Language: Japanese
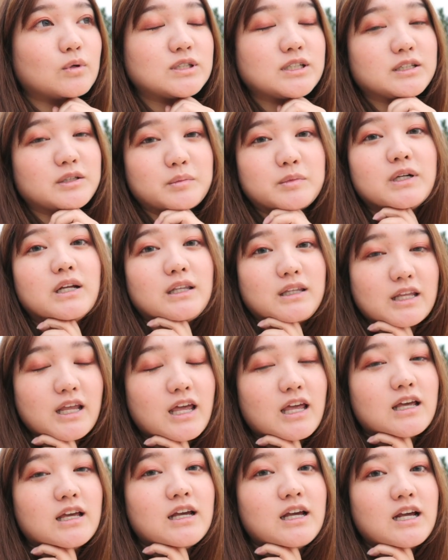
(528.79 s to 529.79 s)
教えてもらっ
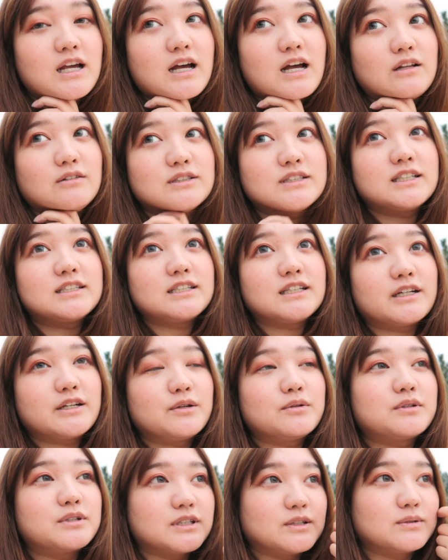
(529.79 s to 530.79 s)
てあの先生が
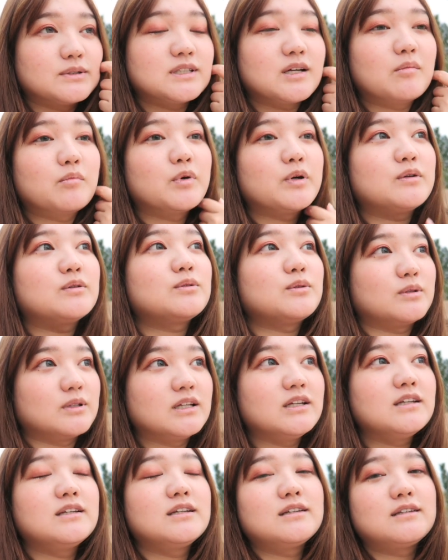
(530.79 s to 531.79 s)
よくねお散歩行くと
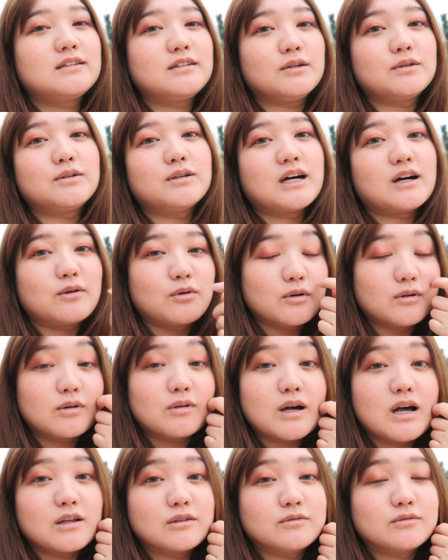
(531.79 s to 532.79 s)
ねよく会う
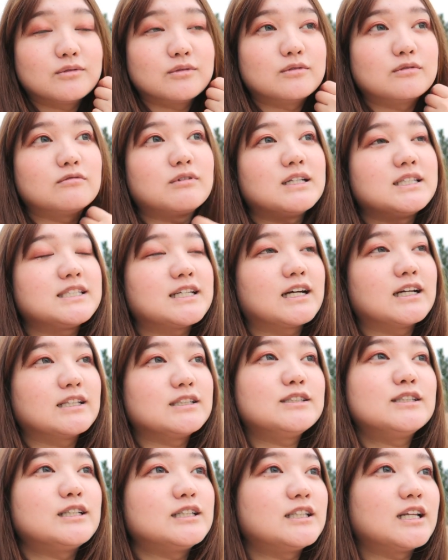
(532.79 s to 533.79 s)
あのワンちゃんが
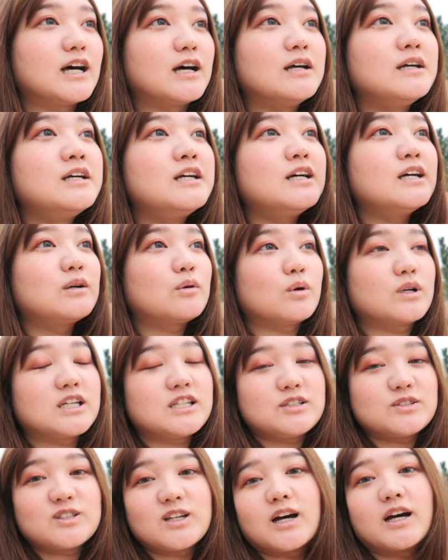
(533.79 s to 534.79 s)
連れたご
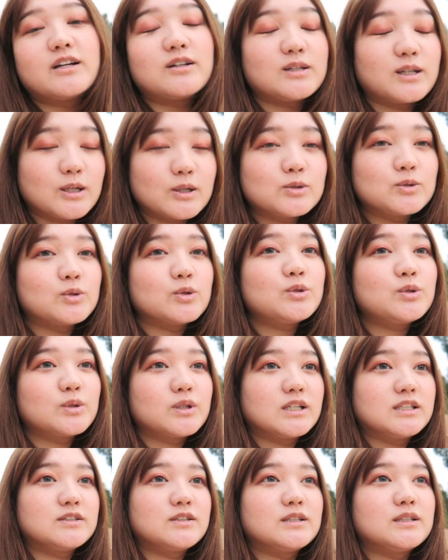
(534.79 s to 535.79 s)
近所さんがいるんだけどその人
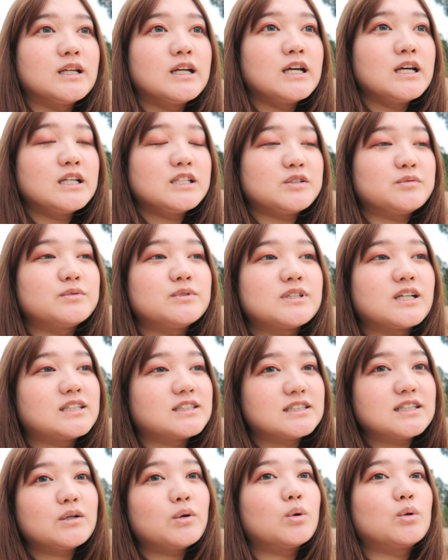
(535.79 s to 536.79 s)
たちは自分た
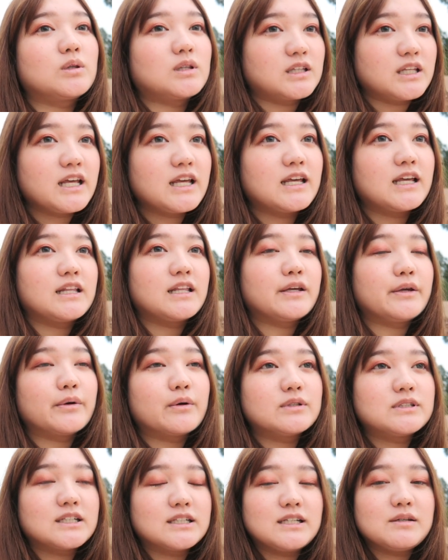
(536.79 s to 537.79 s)
ちで掘ってで
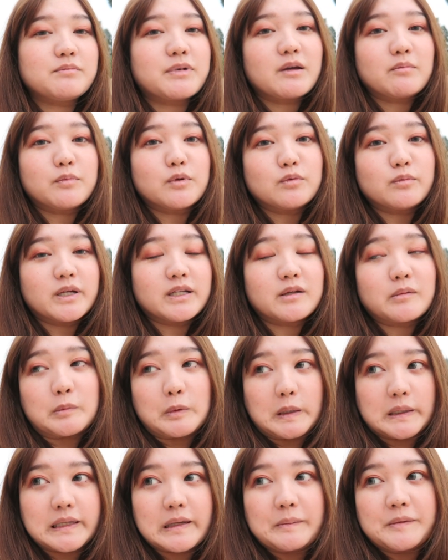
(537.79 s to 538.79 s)
業者にパイプ埋めて
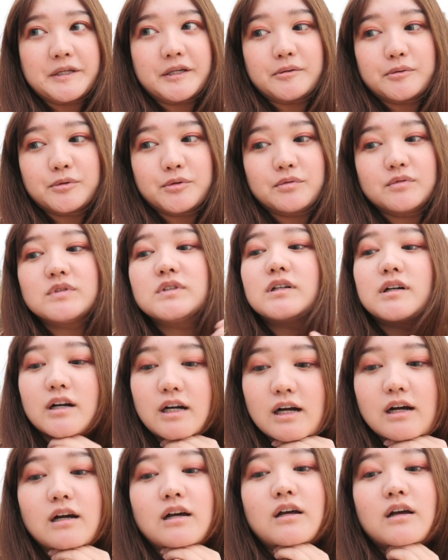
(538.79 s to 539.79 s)
もらったみたいなこと言ってた
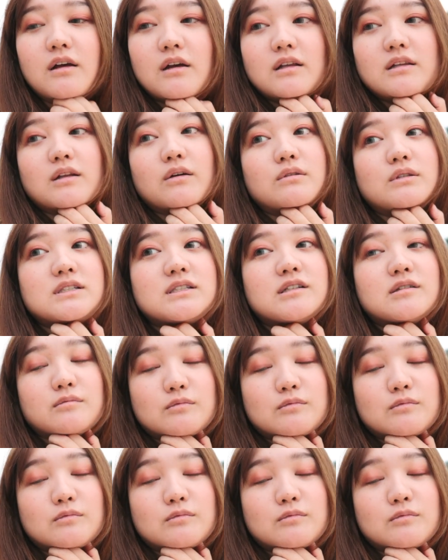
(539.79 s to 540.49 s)
からでうち